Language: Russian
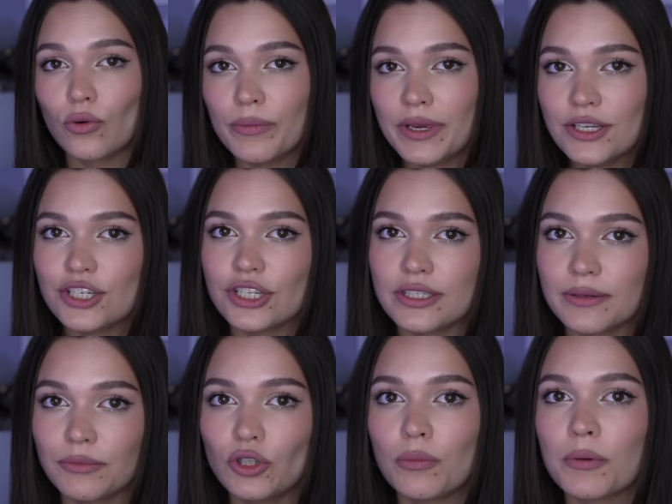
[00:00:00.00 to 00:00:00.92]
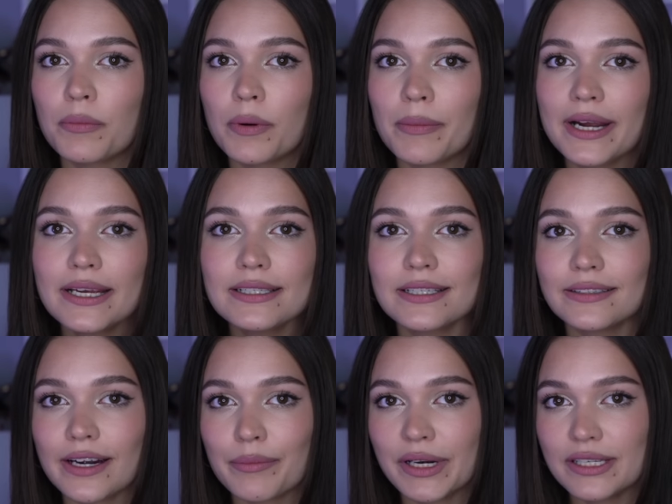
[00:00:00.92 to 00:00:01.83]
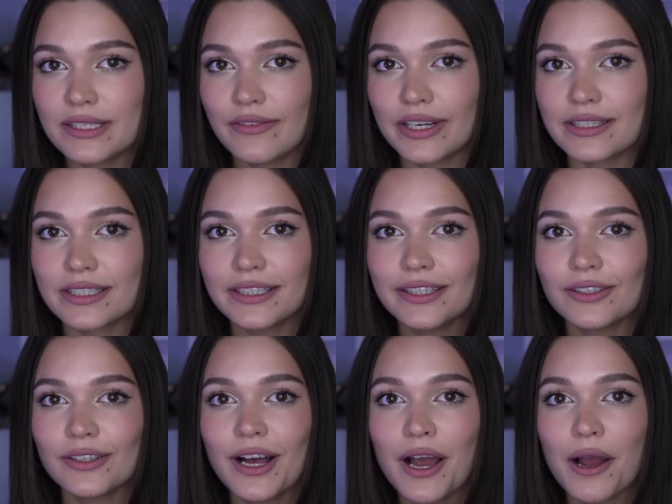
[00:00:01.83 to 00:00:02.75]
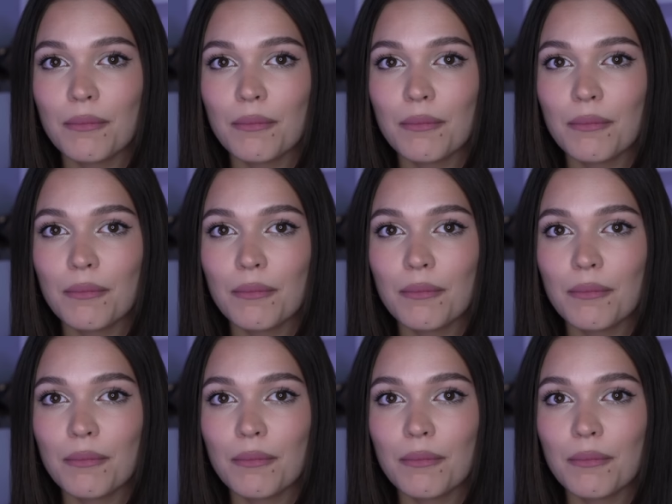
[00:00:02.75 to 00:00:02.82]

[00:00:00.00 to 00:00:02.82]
Уменьшить симптомы ПМС и нормализовать цикл